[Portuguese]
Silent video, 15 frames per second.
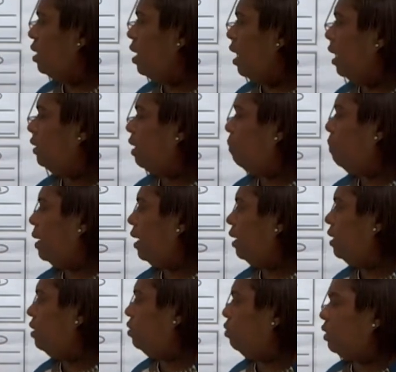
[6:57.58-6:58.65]
Até pela
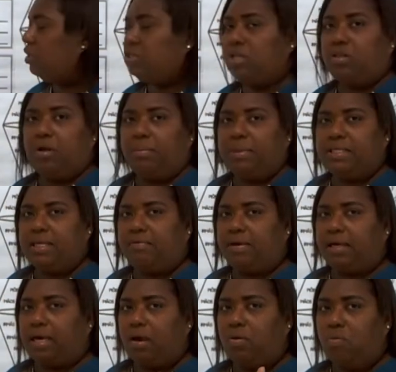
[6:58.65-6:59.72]
leitura a gente observa
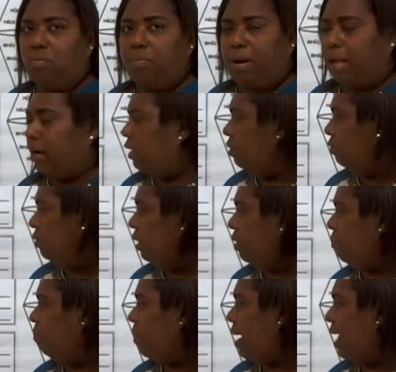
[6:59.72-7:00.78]
que é um balão,
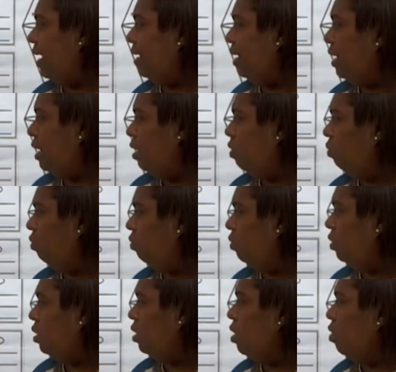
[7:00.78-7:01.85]
né? Balão.
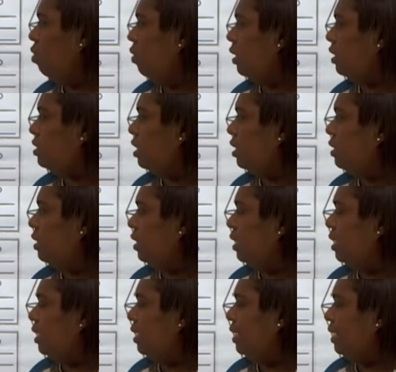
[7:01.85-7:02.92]
Quando a gente
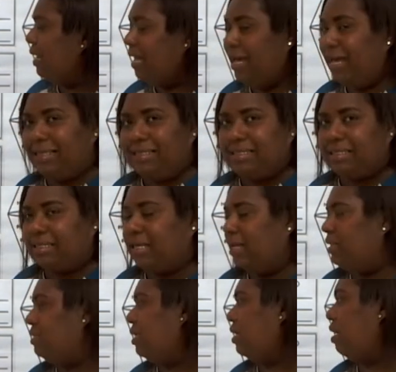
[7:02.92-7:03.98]
lê lãs, quer
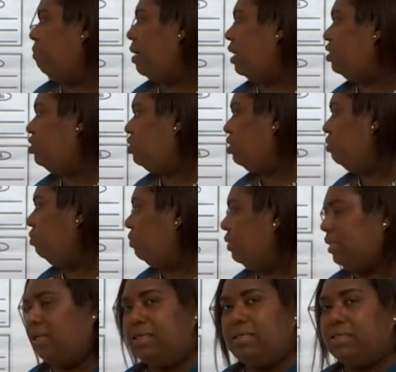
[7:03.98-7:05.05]
dizer que é mais de uma,
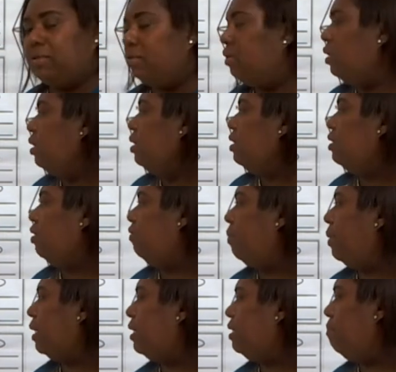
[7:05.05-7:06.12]
não é isso? Então
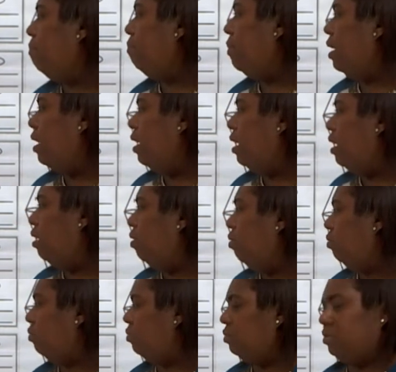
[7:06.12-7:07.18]
vamos aqui.
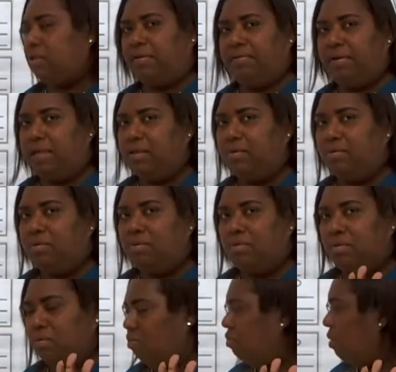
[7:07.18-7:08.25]
Mão, tá vendo?
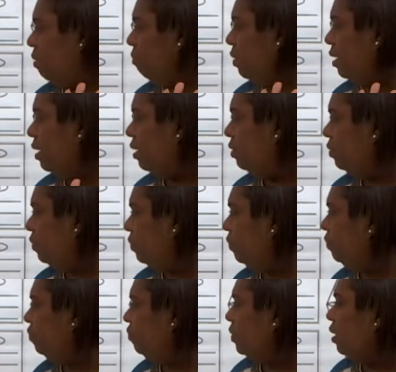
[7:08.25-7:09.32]
Uma mão.
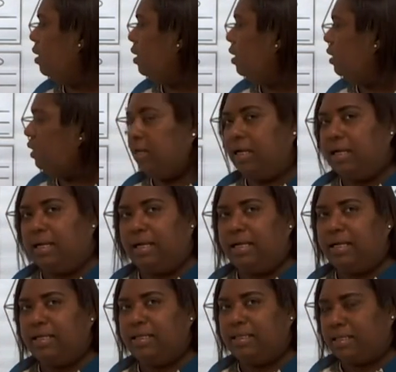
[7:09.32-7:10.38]

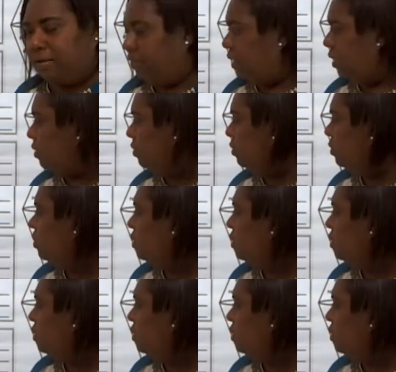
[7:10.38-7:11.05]
Lã, tá vendo?